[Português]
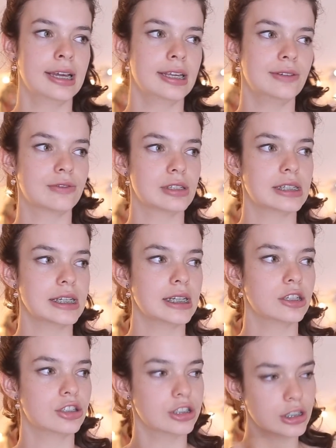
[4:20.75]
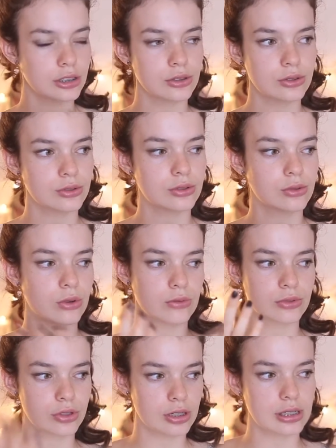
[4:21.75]
E você deixando o
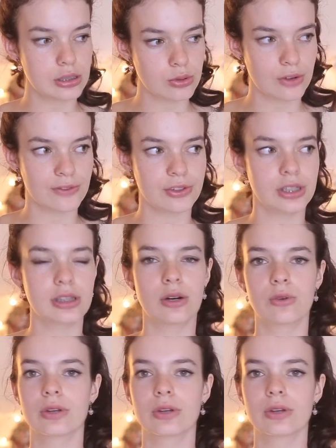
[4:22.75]
controle da sua vida,